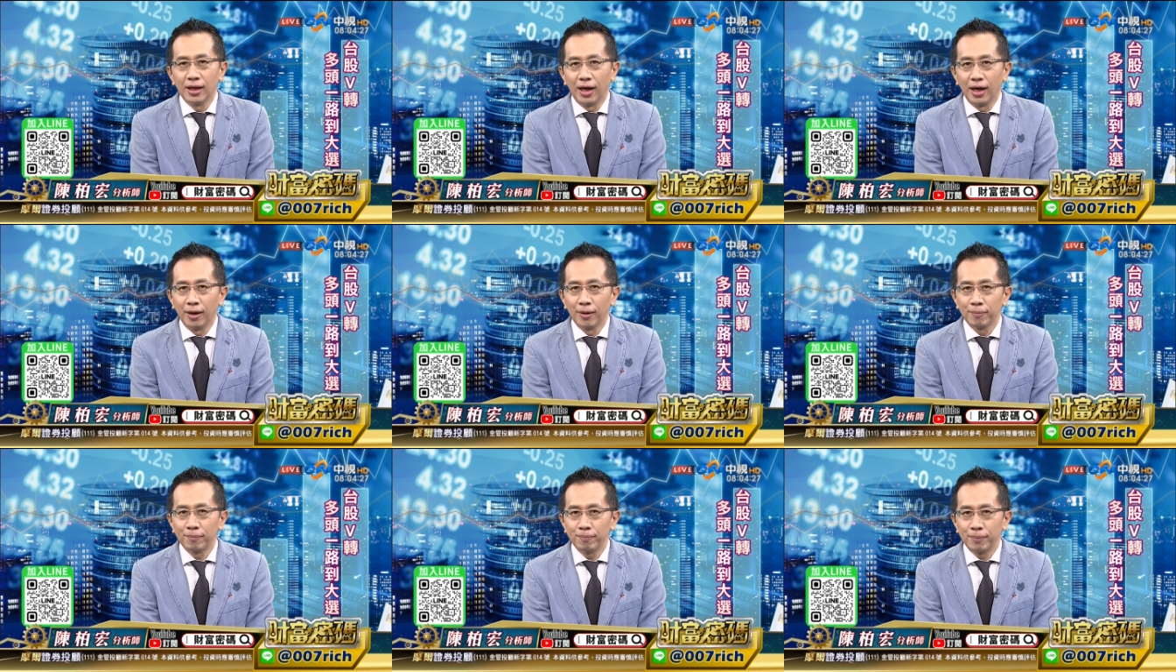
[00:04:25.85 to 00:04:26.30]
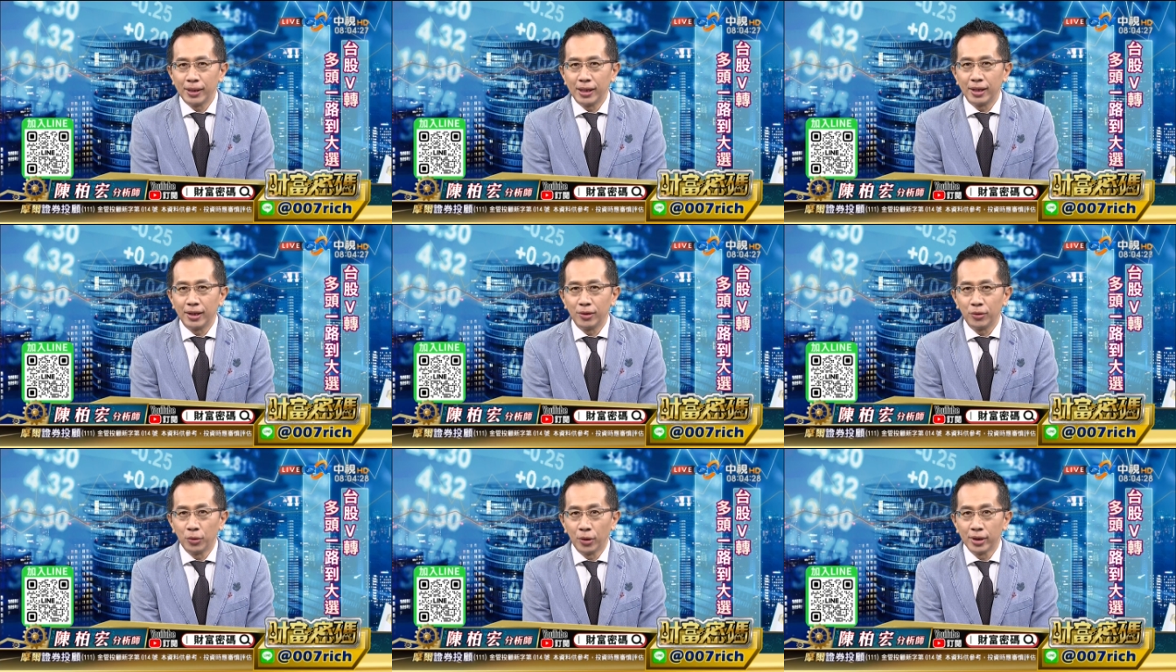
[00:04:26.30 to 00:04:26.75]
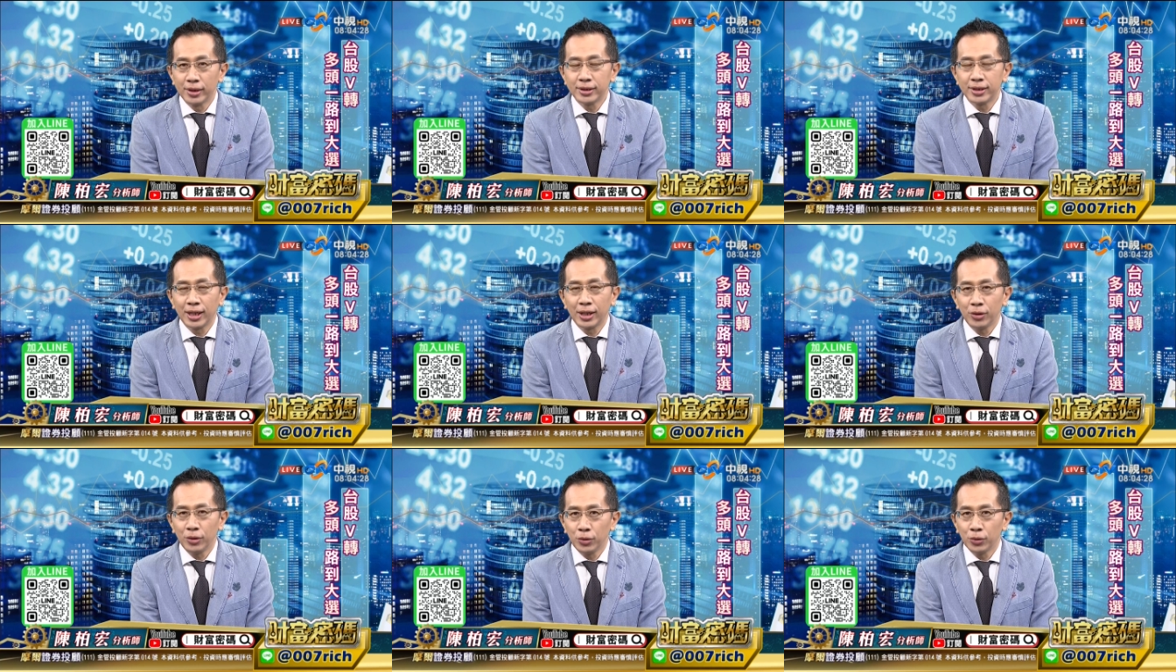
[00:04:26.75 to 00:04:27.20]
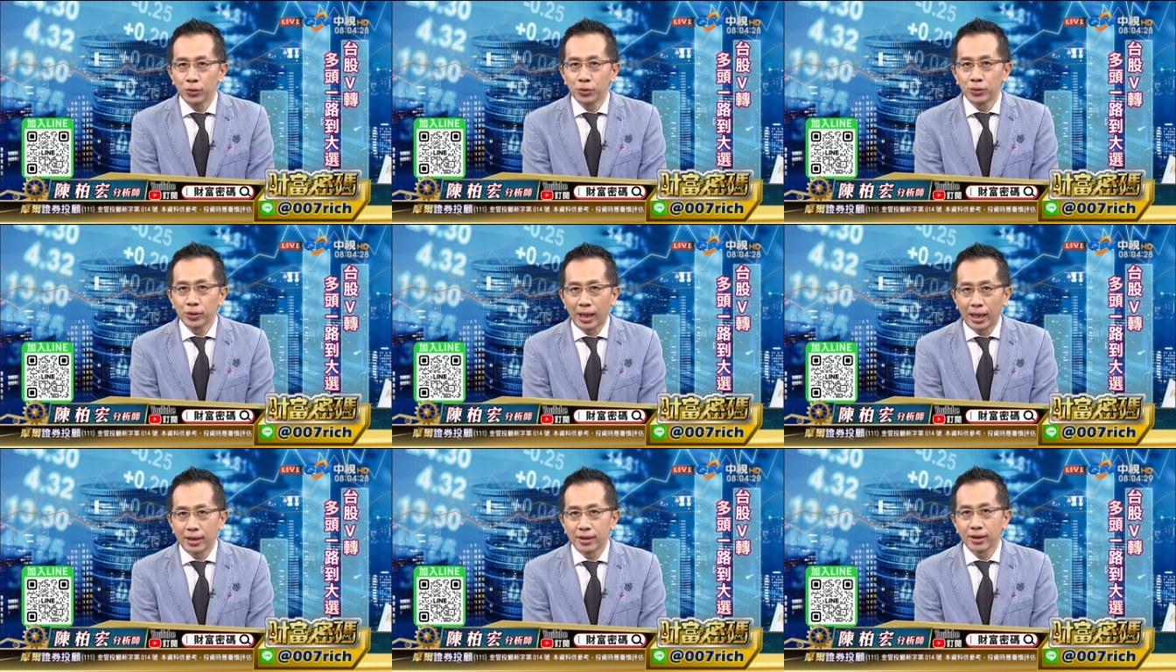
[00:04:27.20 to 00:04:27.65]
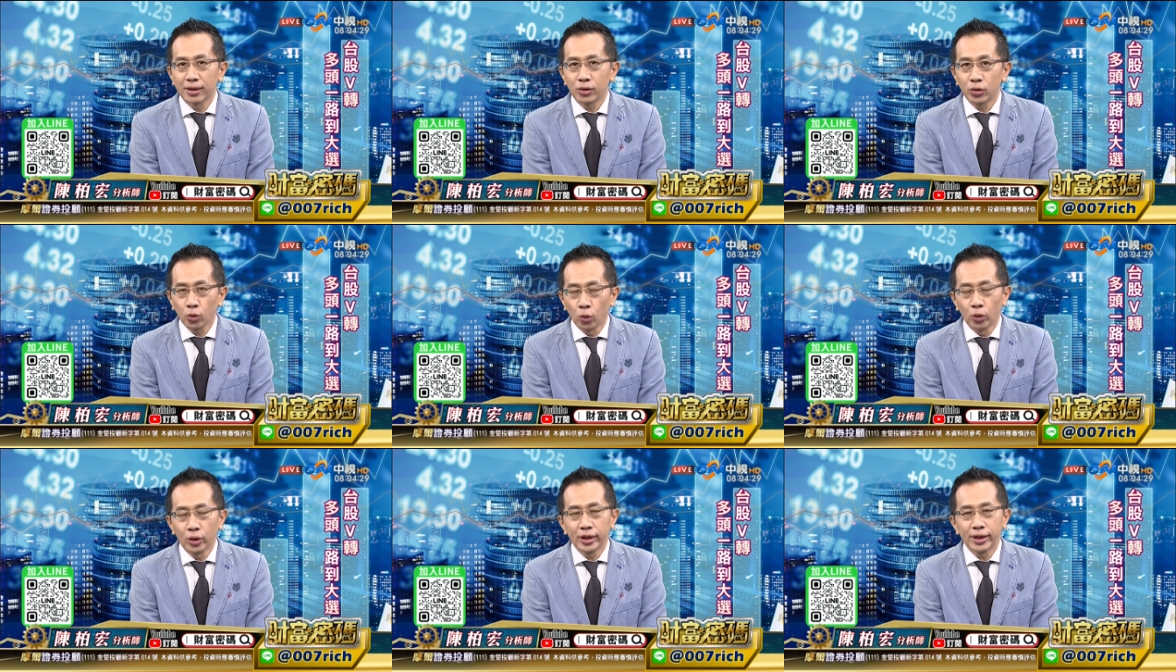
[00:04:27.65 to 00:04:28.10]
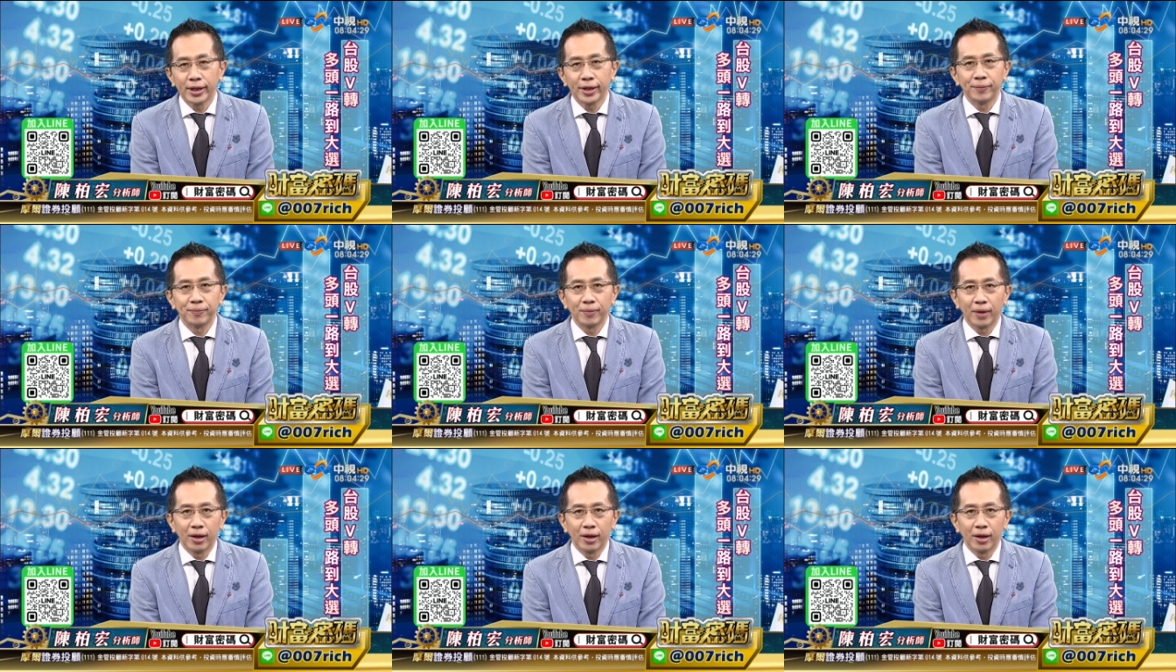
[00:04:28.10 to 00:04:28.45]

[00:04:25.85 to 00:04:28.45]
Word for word: 啊，比原先预估来的多一点，